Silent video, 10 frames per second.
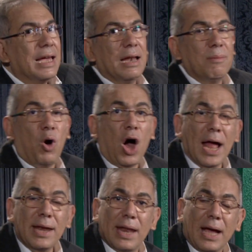
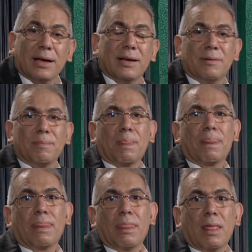المحنك
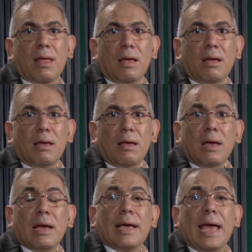
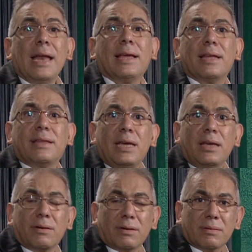كان
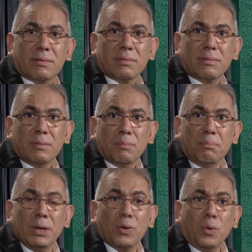كتير
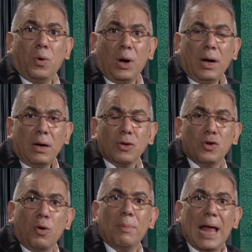بيروح
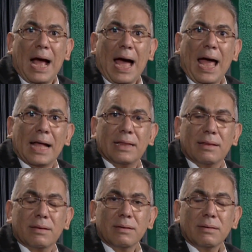يوم الأحد
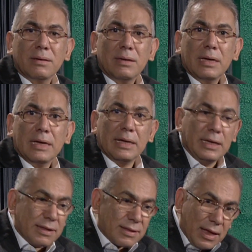
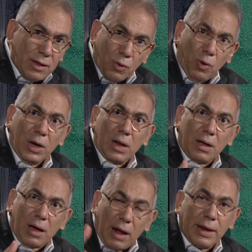يروح
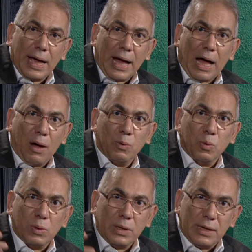القرية
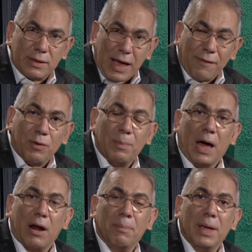أو يسافر
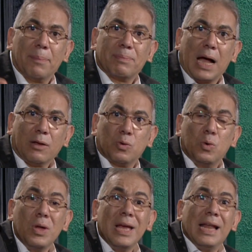بالعربية
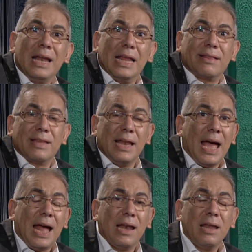بتاعته
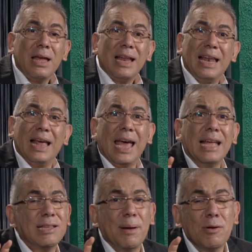للتلال
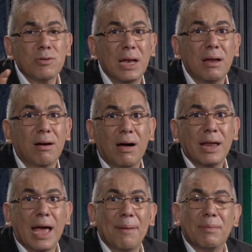لغايه ما يعني يوصل
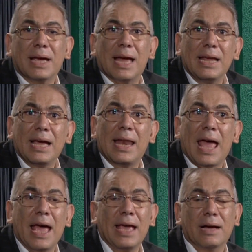لقريه امريكانيه
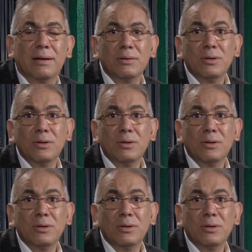نائيه